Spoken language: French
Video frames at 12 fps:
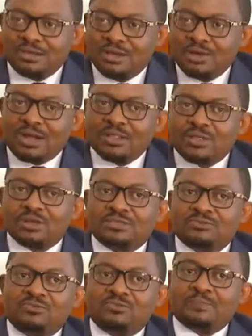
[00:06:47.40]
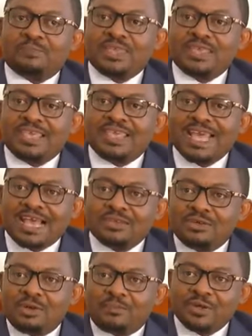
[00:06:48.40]
ou alors si vous faites payer
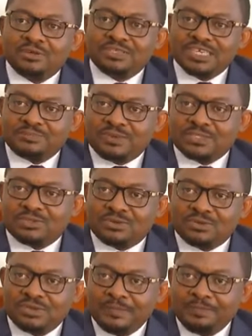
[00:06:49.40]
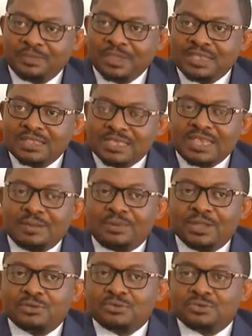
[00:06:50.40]
ailleurs par une tierce personne, n'ayant
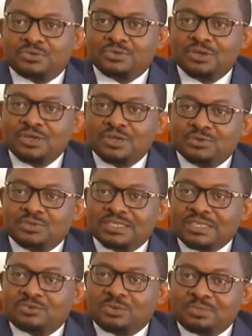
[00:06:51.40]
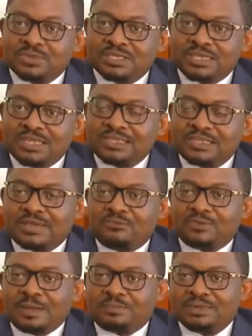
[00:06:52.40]
pas le reçu de ces entreprises-là, l'État vous
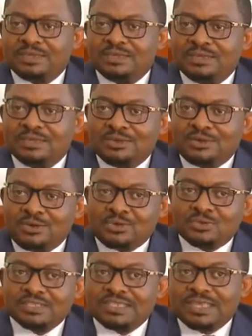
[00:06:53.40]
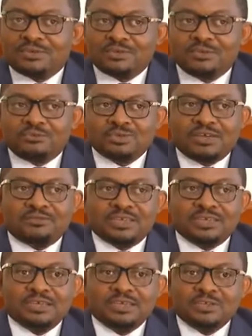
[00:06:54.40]
frappe. On considère que vous
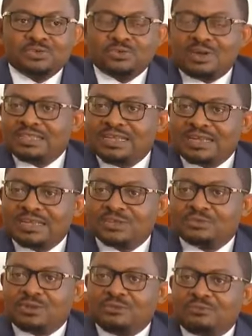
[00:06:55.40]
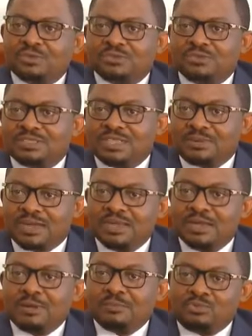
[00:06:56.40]
avez soit arnaqué, soit volé, je ne sais pas.
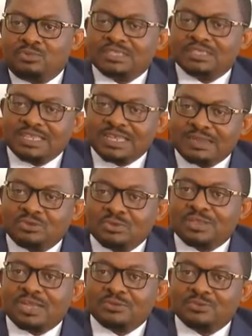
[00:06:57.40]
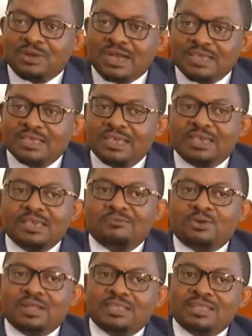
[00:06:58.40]
Pour acheter les crypto-monnaies à Dubaï, il
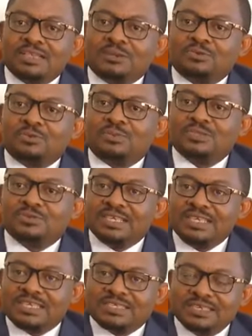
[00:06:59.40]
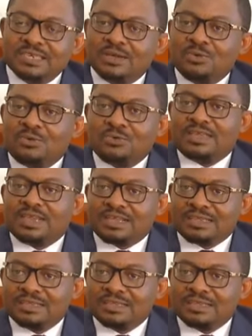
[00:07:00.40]
faut aller dans l'entreprise X ou Y.